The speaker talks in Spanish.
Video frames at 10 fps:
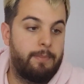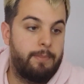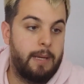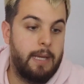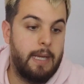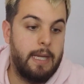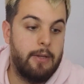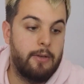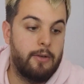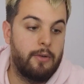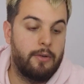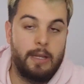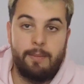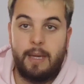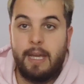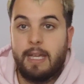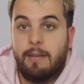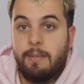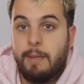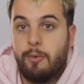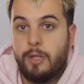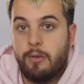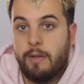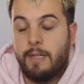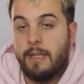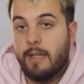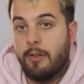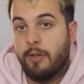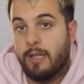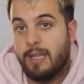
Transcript: pero es que a mí me gusta un abrillantador que